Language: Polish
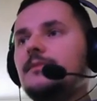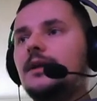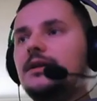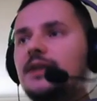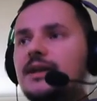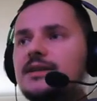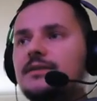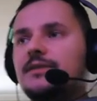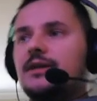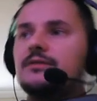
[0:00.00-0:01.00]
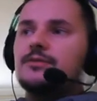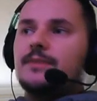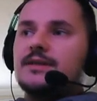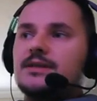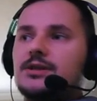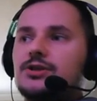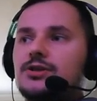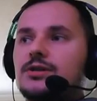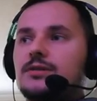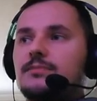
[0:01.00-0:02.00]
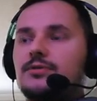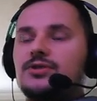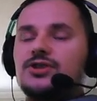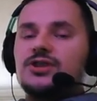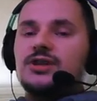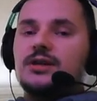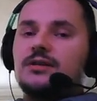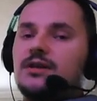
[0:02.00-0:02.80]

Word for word: Inteligencja, witalność, pancerz, punkty życia,